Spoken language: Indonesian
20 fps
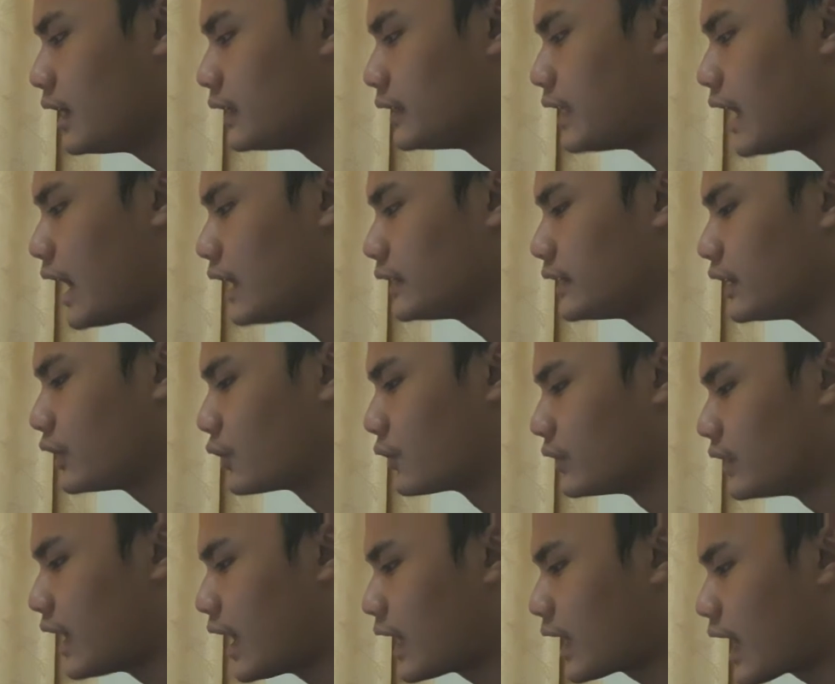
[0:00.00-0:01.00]
dan
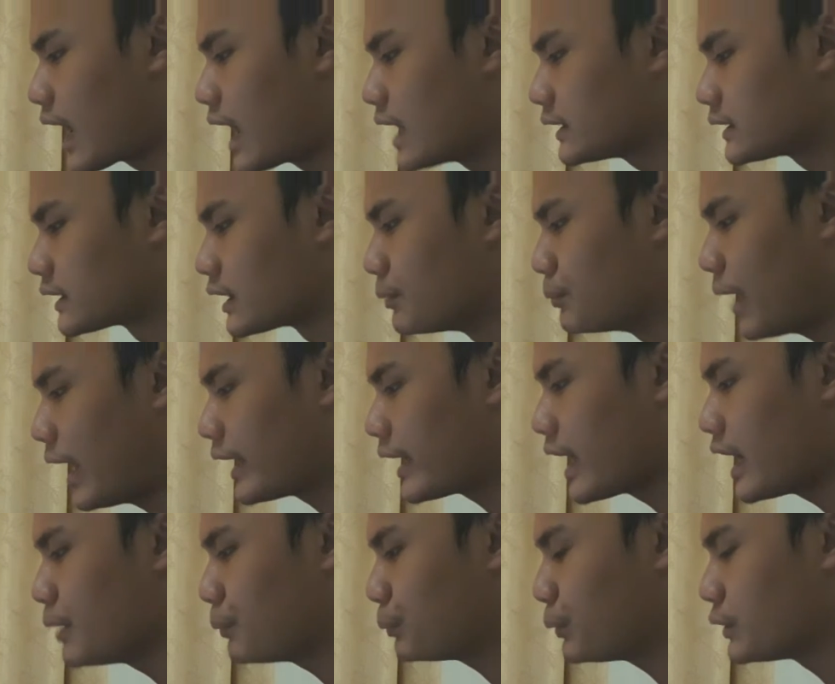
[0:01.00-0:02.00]
digunakan
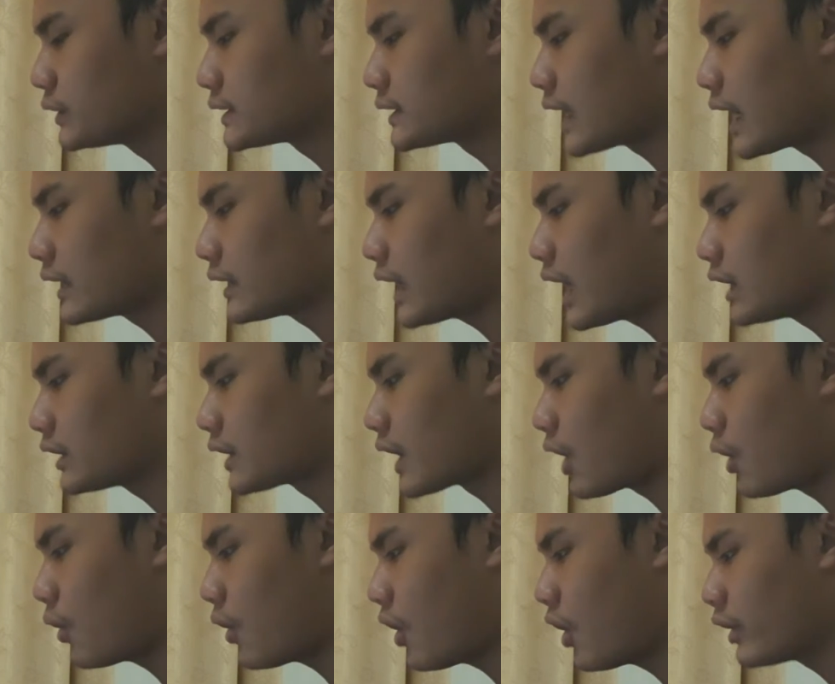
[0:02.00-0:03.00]
sebagai pusat
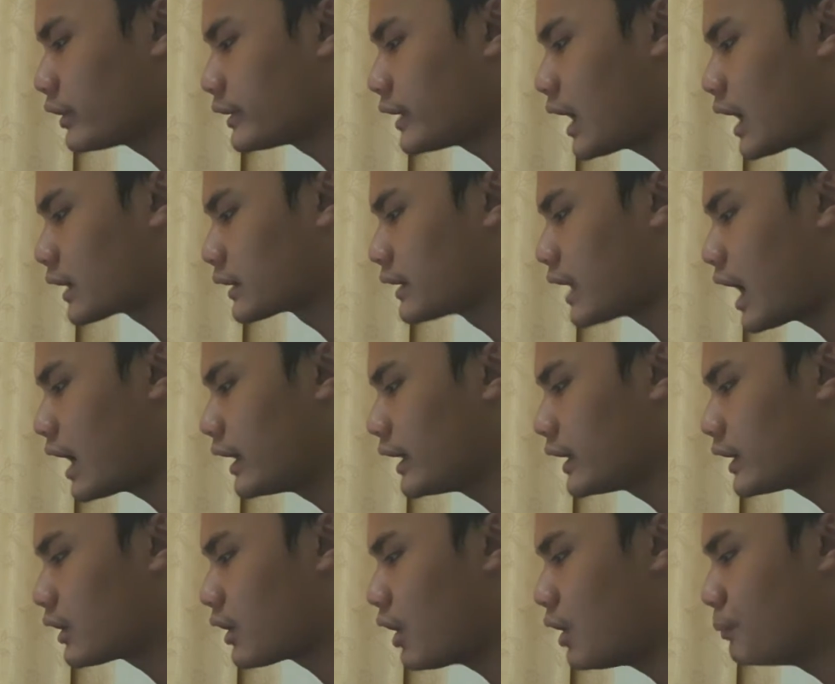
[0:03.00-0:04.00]
atau otak
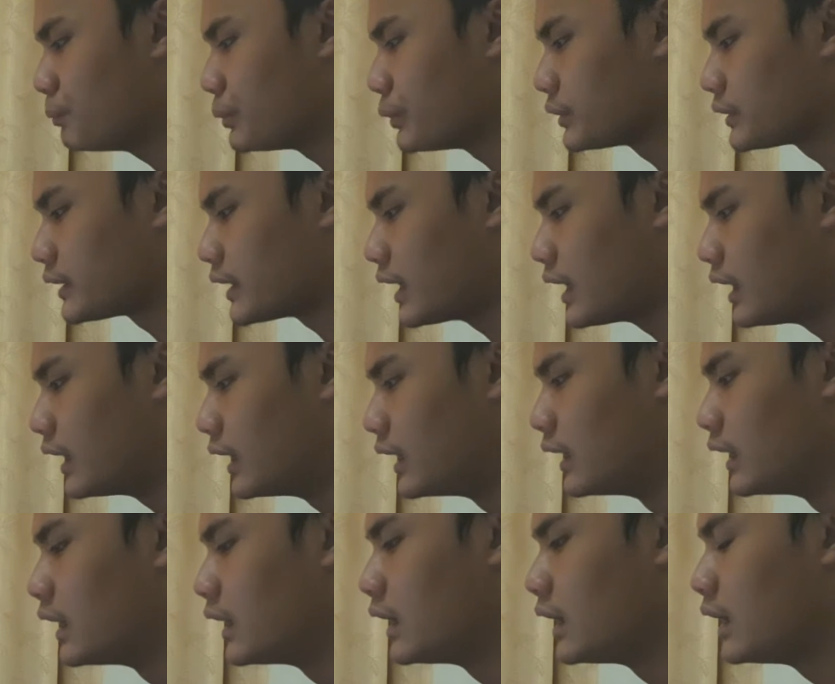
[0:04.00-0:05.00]
dari
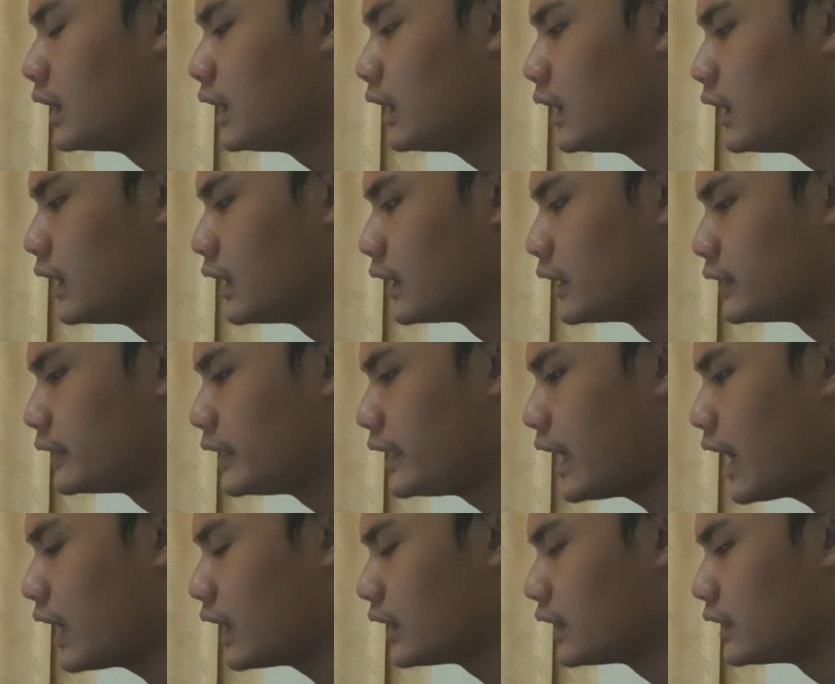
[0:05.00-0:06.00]
komputer.
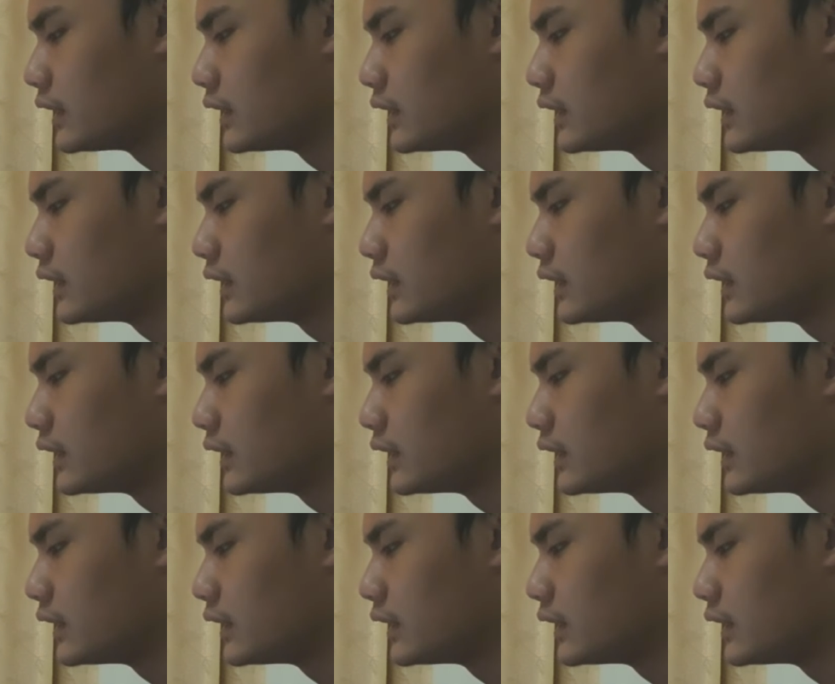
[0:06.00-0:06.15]
Ya,